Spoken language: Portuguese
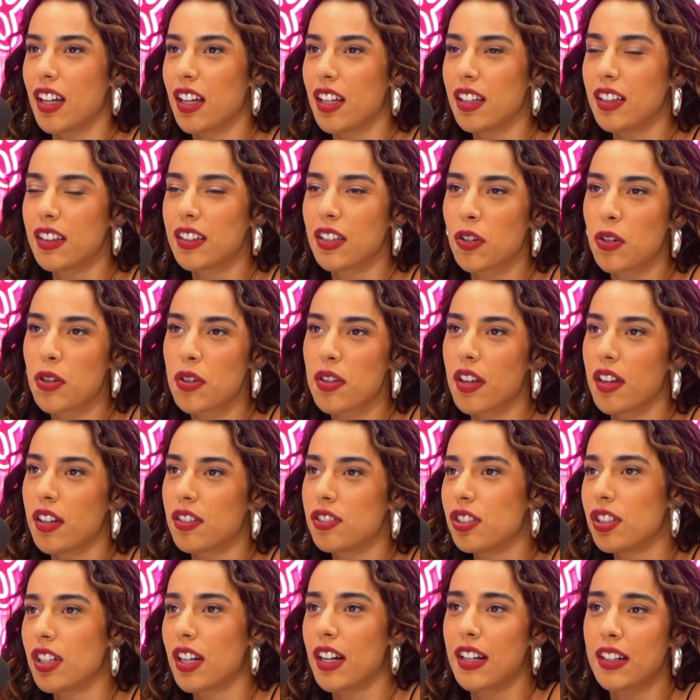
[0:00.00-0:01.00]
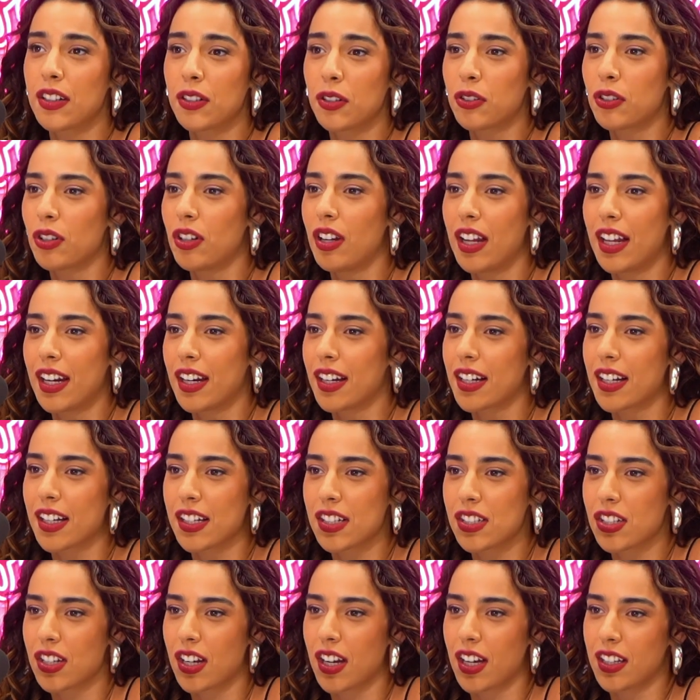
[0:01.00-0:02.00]
Então, eu direto Exato. eu tô lá na
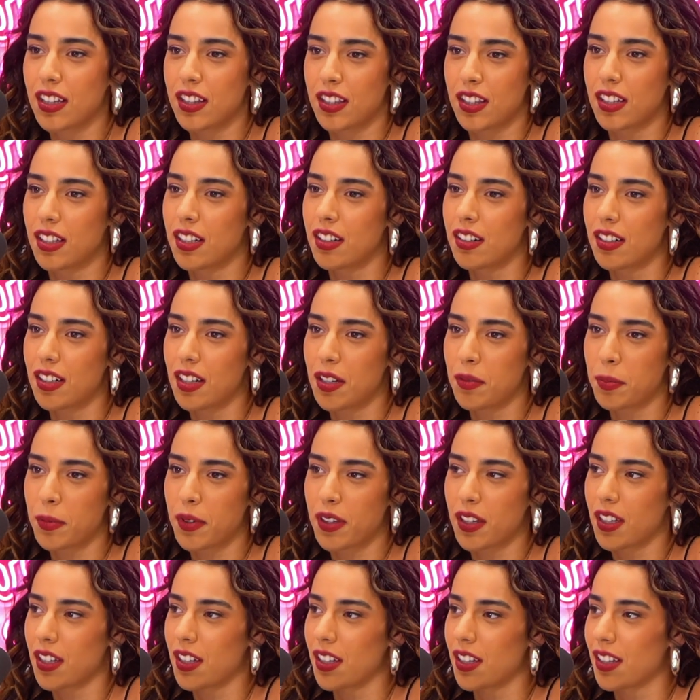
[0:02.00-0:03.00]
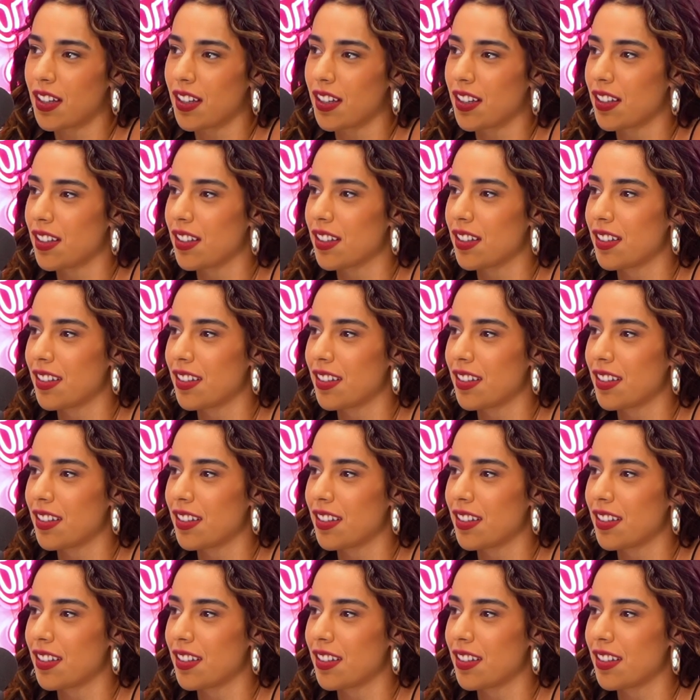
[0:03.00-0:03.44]
casa de Caetano, né? Porque... Ah.